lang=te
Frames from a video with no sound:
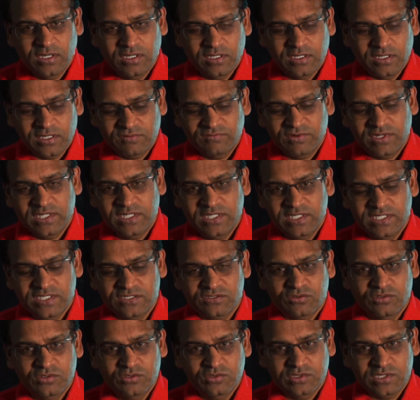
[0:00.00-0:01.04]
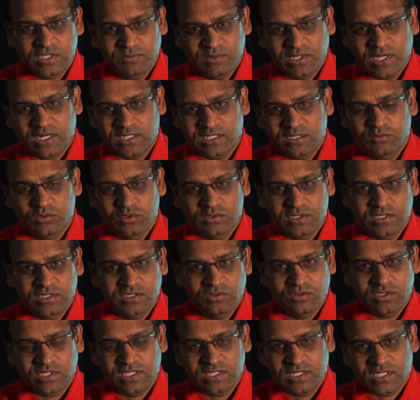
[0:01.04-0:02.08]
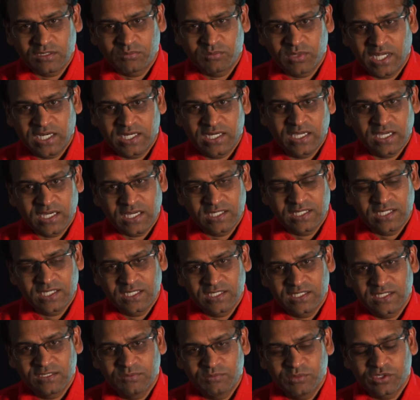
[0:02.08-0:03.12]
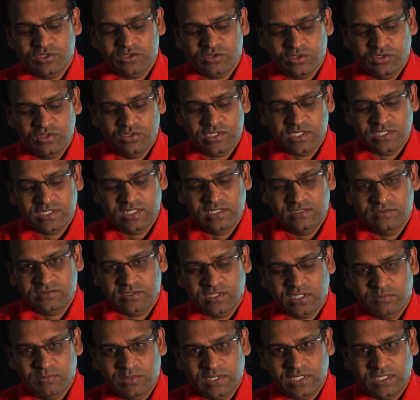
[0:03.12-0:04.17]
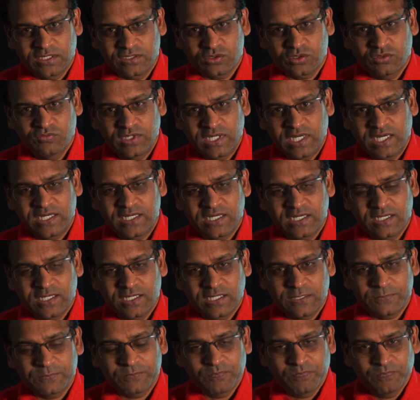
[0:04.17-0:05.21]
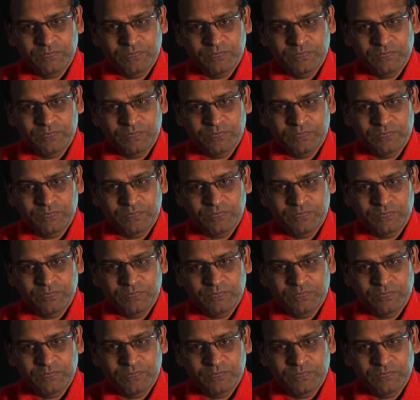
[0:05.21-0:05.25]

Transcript: రివర్డింగ్ చేసుకొని చూస్తే మీకు అర్థమవుతుంది ఓకే తను బ్లైండా కాదనేది మీకు సొల్యూషన్ తెలుస్తుంది అనమాట సో వీళ్ళేంటంటే